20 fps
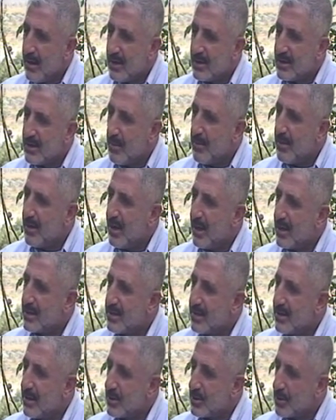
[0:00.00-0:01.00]
İslam'ın
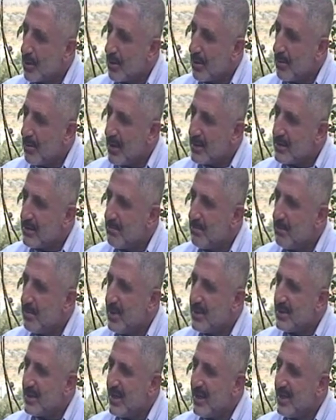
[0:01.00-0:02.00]
neresinde sorulmaz.
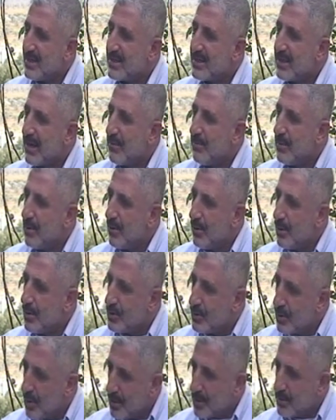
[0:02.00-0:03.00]
Biz İslam'ın
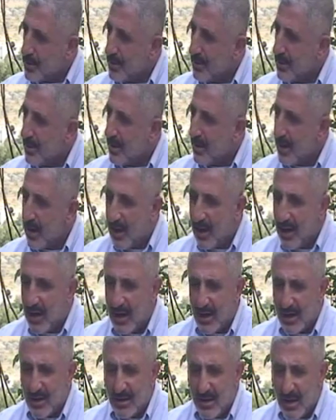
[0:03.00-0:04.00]
özüyüz.
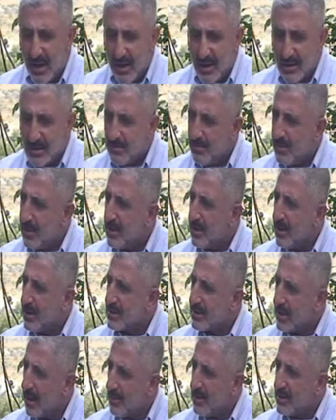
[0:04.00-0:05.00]
Eğer deniz bir
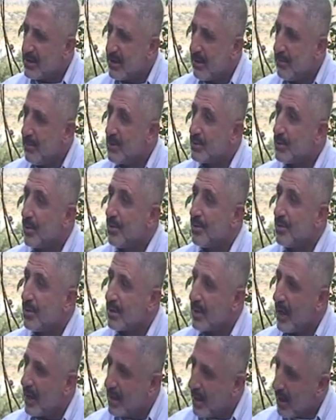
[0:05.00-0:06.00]
İslam ise biz
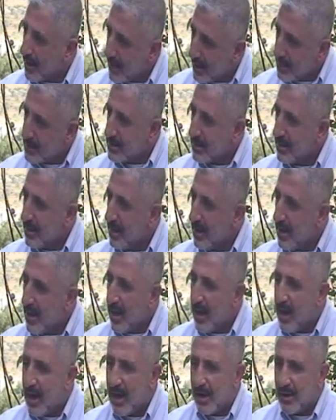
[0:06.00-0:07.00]
onun kaynağıyız.
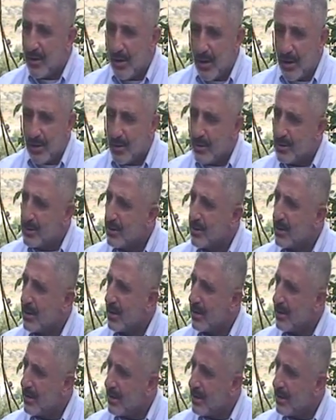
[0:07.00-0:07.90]
Eğer gökyüzü